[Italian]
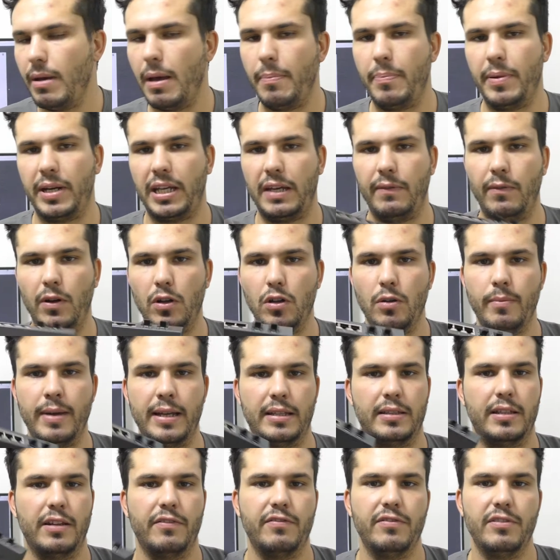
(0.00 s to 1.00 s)
Beh, perché voglio
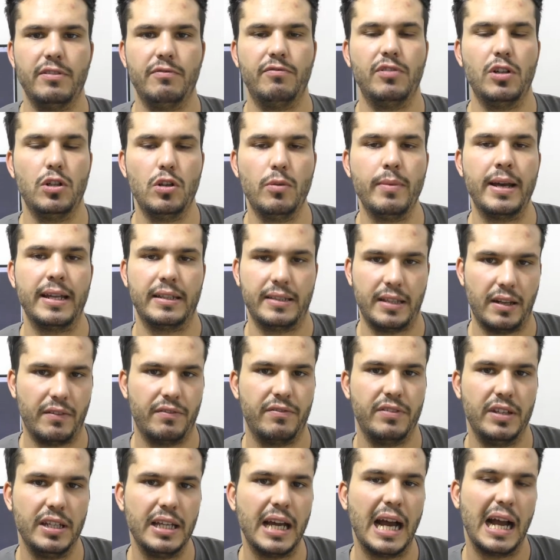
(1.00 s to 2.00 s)
mettervi, voglio
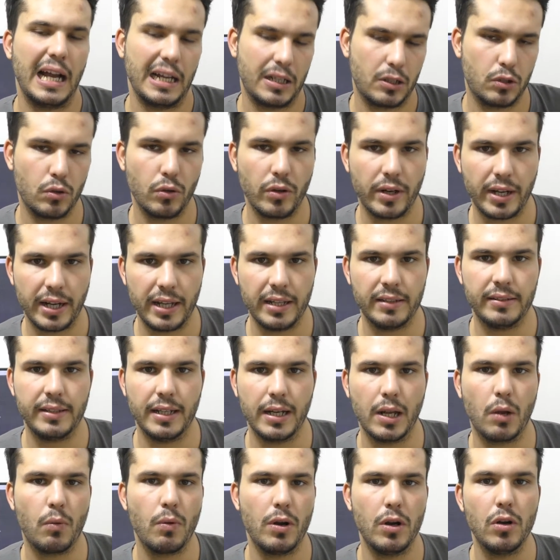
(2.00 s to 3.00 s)
mettervi al corrente
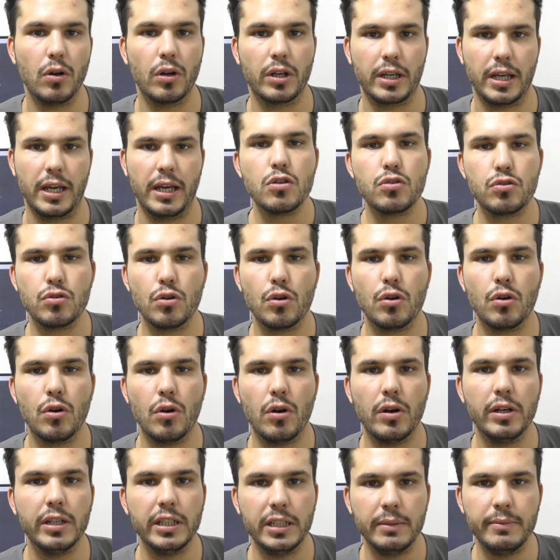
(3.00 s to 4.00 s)
di quello che
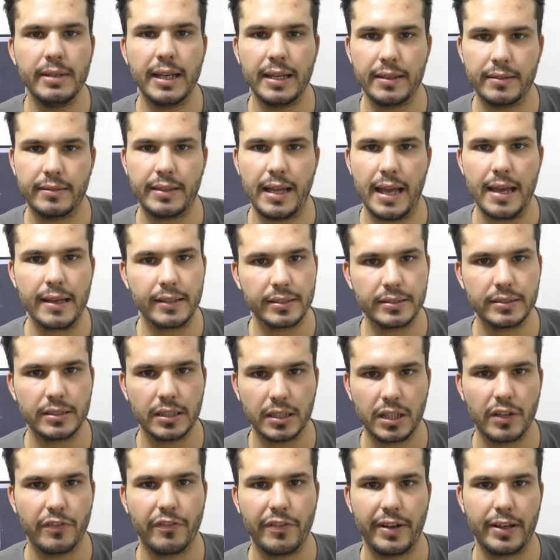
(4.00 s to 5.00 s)
sono i miei test
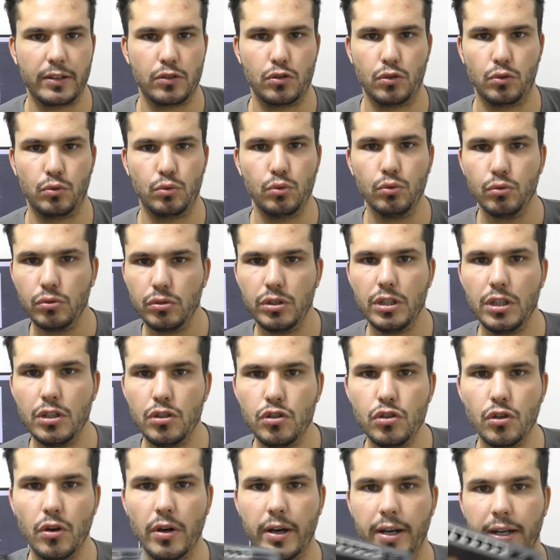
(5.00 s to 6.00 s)
che faccio tutti i
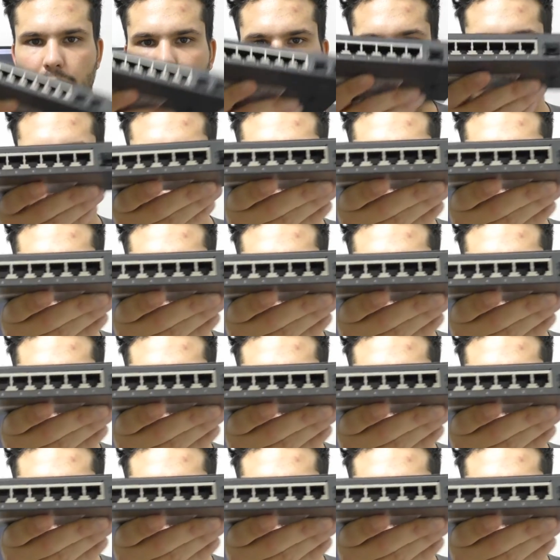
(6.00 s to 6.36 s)
giorni.